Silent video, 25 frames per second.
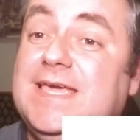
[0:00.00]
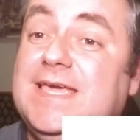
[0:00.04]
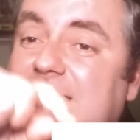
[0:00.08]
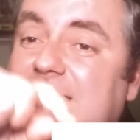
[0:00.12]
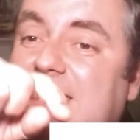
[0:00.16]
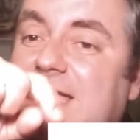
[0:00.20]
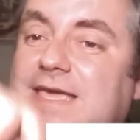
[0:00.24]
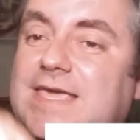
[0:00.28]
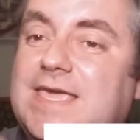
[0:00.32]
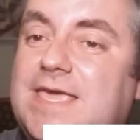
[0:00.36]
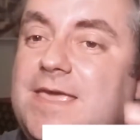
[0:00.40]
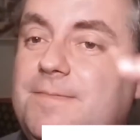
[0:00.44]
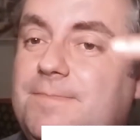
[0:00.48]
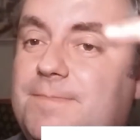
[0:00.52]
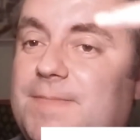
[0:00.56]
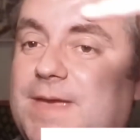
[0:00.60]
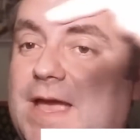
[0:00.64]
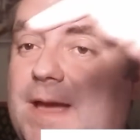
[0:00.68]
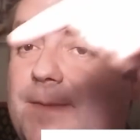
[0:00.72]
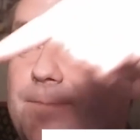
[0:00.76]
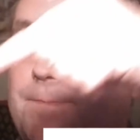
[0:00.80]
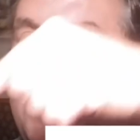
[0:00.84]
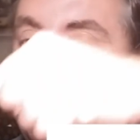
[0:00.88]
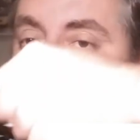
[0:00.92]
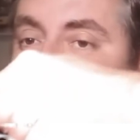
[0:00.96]
Y aquí,
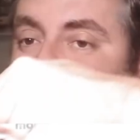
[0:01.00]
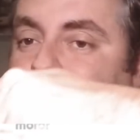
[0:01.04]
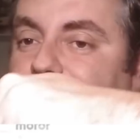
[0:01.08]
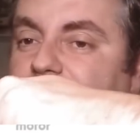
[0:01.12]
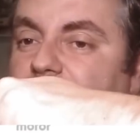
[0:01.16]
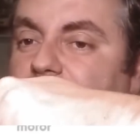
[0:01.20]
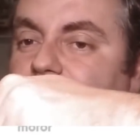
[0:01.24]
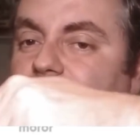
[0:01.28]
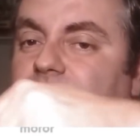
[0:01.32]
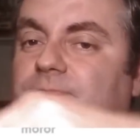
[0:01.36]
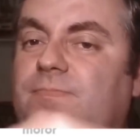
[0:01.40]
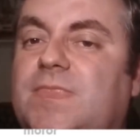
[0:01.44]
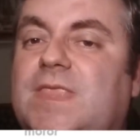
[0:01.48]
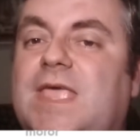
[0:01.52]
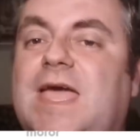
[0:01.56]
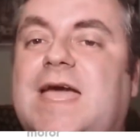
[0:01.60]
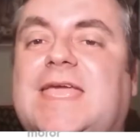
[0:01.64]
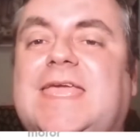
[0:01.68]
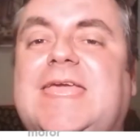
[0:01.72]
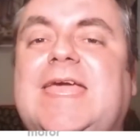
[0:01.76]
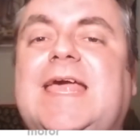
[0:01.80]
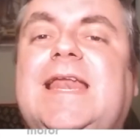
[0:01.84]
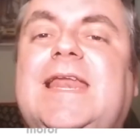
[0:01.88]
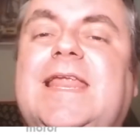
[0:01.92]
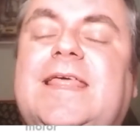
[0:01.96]
mira, pim,
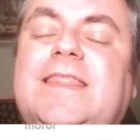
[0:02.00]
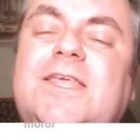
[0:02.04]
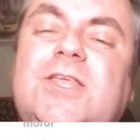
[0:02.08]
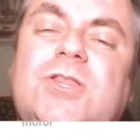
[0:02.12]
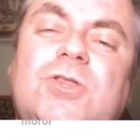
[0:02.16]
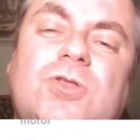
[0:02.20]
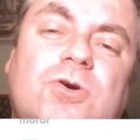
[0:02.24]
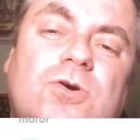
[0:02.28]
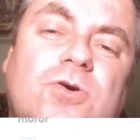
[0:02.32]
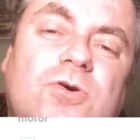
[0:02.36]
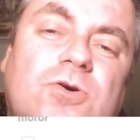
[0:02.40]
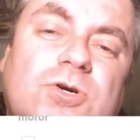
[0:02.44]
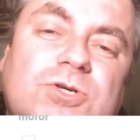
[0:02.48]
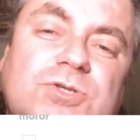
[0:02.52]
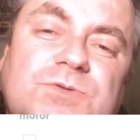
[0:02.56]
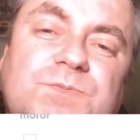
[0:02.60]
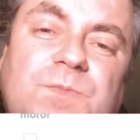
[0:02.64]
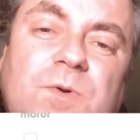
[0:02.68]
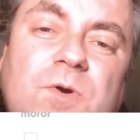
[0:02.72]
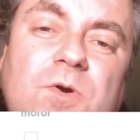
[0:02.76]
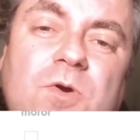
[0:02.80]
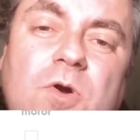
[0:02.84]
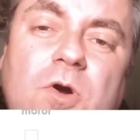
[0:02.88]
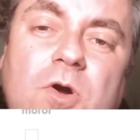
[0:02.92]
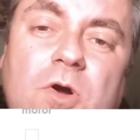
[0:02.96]
aquí al ladito os
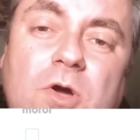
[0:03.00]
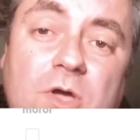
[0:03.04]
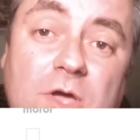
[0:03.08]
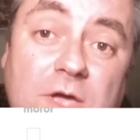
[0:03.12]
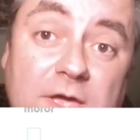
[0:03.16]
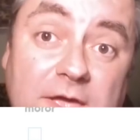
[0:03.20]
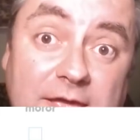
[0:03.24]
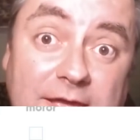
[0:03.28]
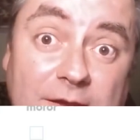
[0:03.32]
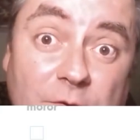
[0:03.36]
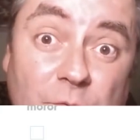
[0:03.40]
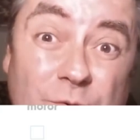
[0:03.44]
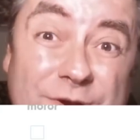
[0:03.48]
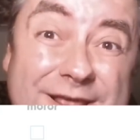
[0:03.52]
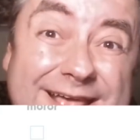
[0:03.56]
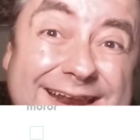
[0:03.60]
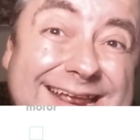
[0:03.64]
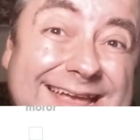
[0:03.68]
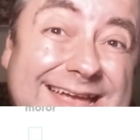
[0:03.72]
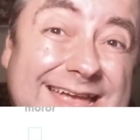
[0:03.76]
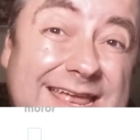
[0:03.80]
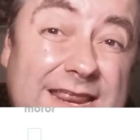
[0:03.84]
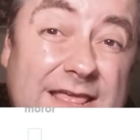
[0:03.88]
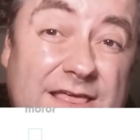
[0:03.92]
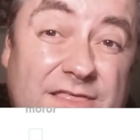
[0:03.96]
pongo una
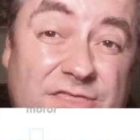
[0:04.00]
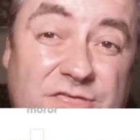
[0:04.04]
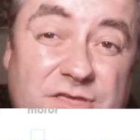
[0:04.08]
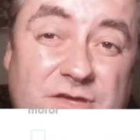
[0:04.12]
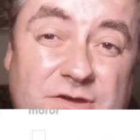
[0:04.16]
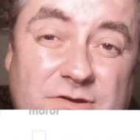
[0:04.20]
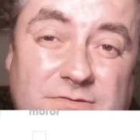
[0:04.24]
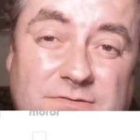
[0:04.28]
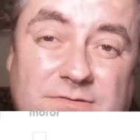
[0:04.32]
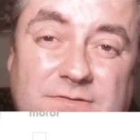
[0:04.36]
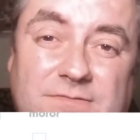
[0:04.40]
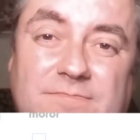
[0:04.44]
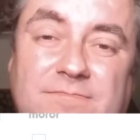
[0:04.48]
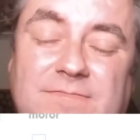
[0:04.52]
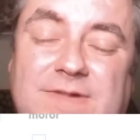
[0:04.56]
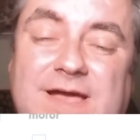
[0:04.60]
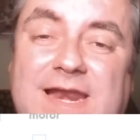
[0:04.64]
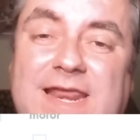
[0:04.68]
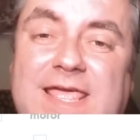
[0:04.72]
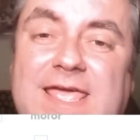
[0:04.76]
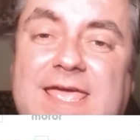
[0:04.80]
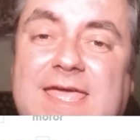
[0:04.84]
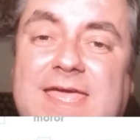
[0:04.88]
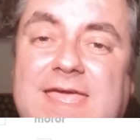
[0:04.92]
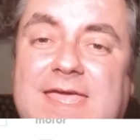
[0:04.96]
recreación,
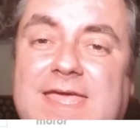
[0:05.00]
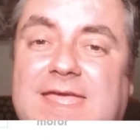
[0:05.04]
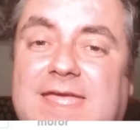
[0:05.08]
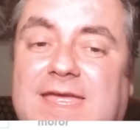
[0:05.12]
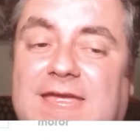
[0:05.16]
¿vale?